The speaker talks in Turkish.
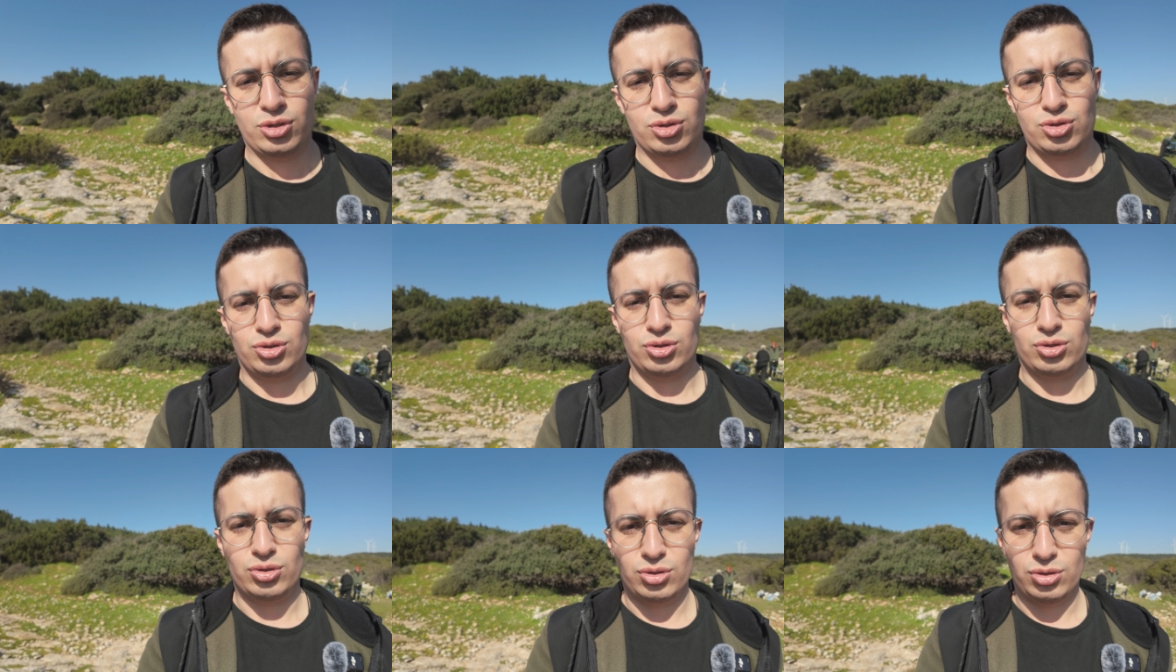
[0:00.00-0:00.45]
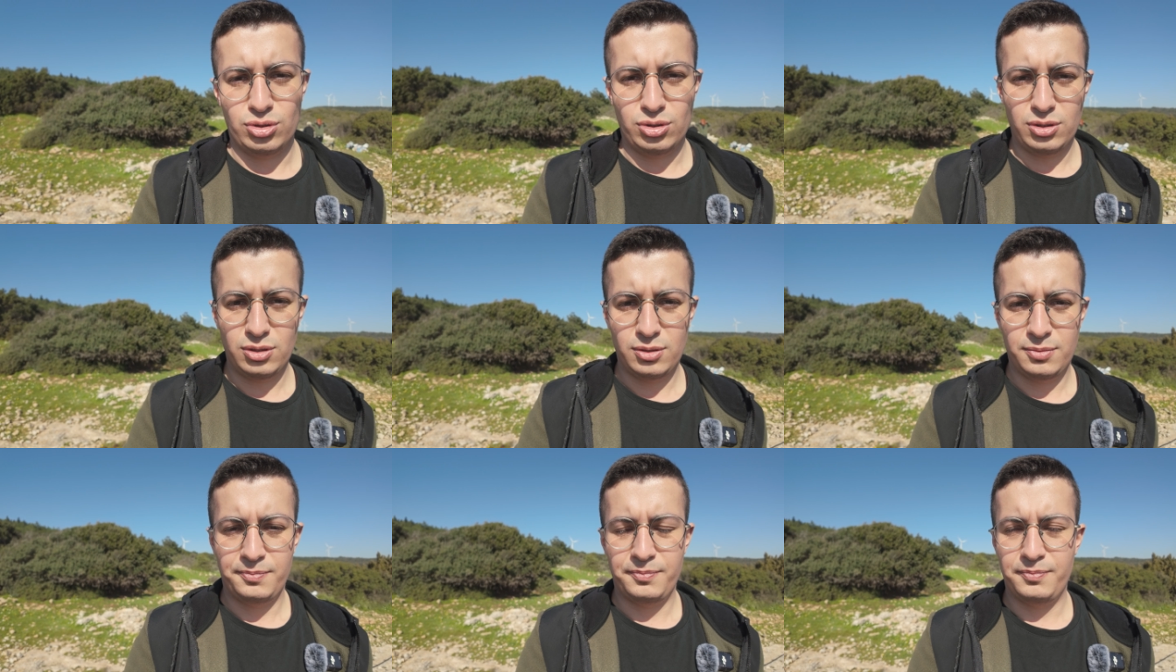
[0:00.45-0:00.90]
Çünkü
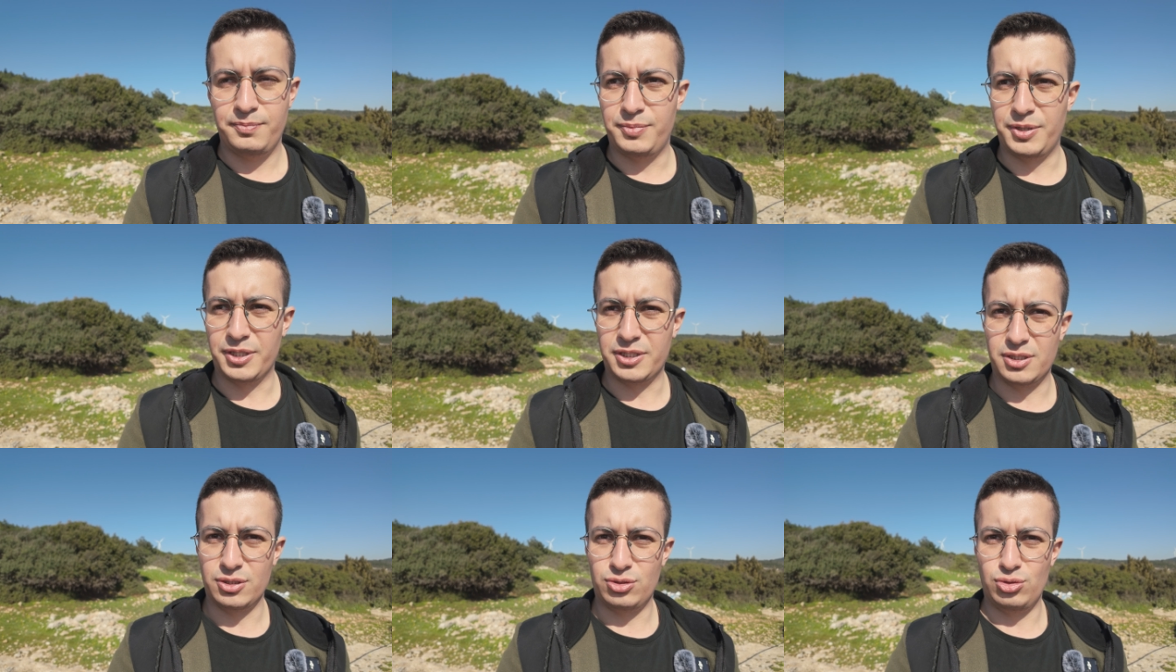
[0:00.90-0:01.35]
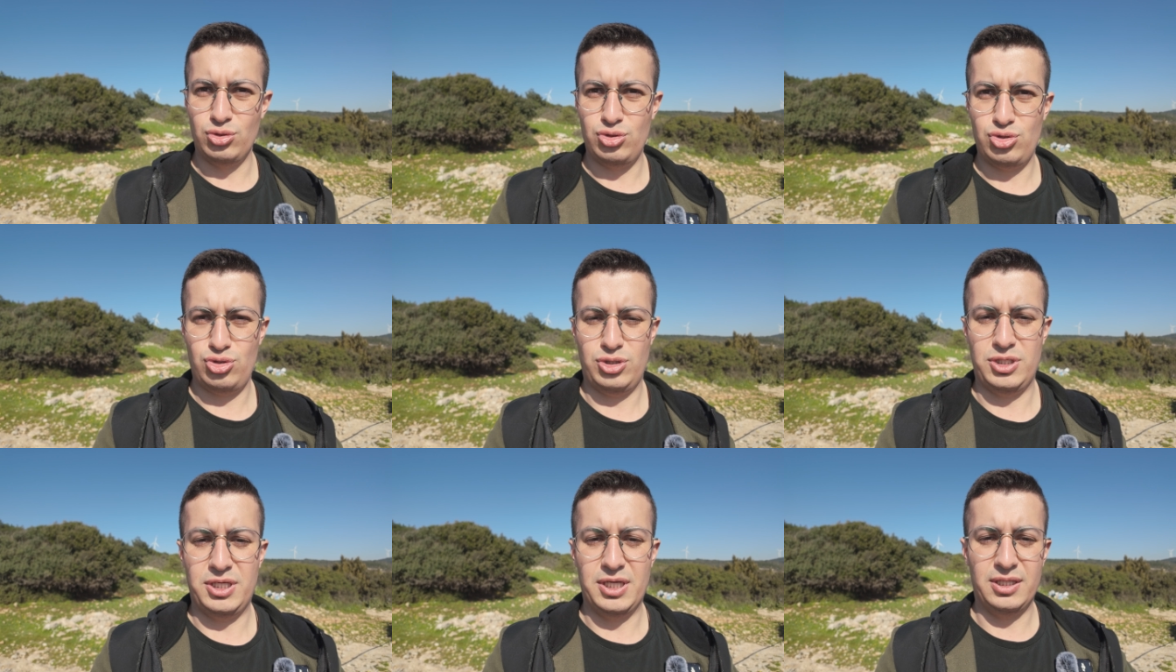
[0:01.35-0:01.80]
Pocket
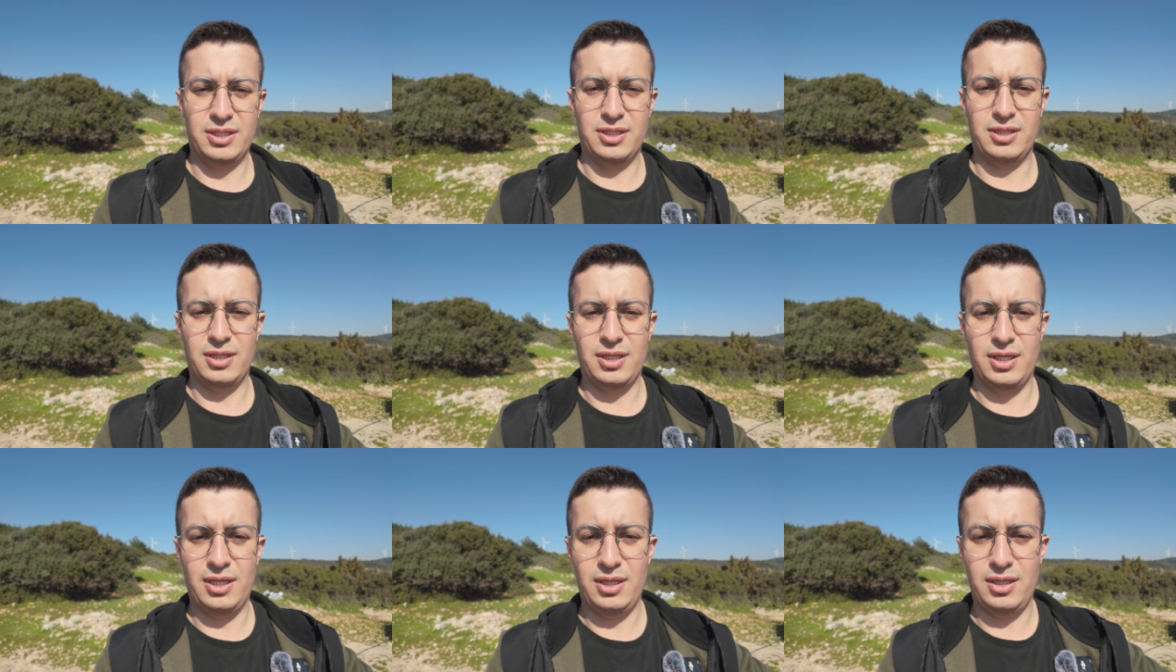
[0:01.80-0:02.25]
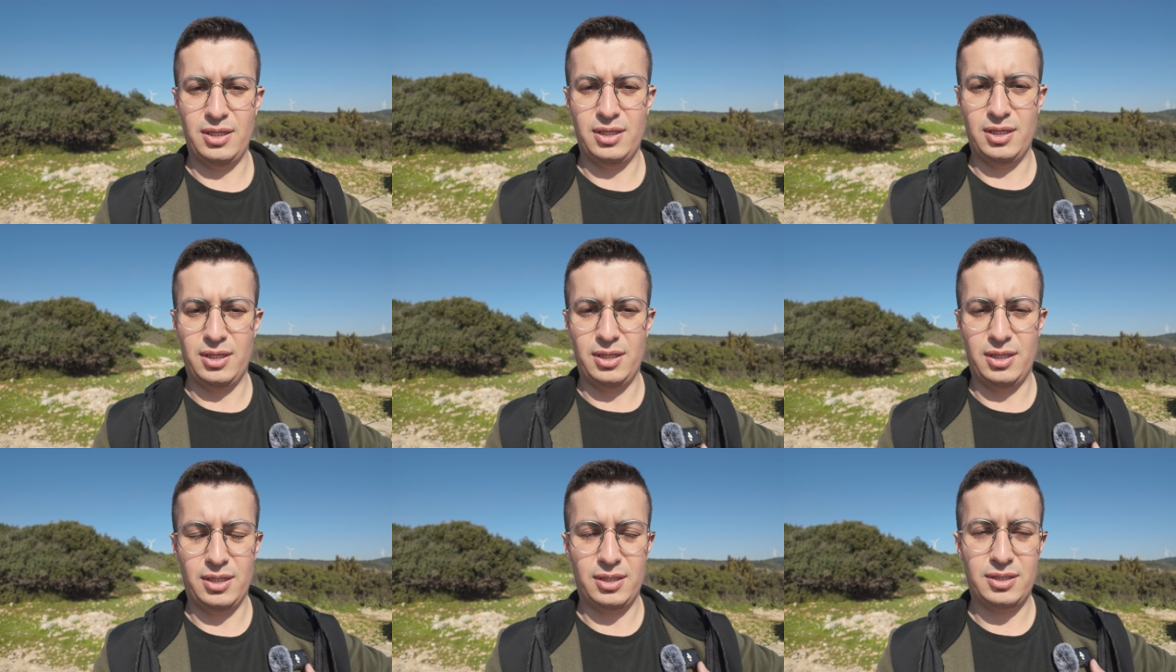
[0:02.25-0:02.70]
3 yanında
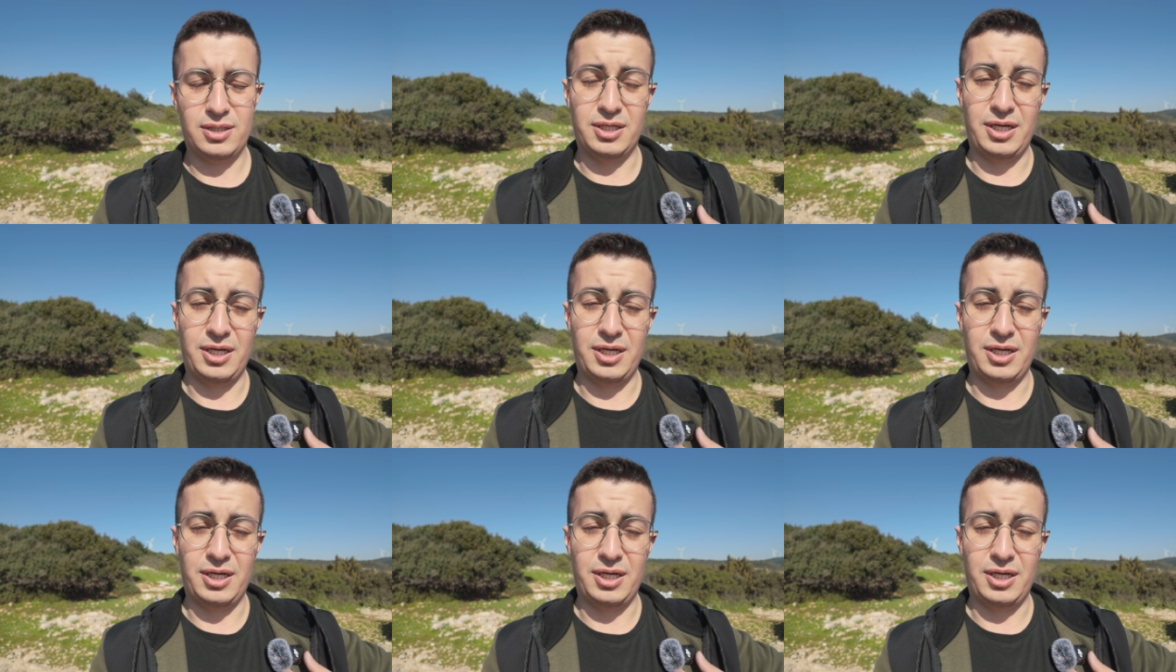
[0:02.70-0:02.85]
e,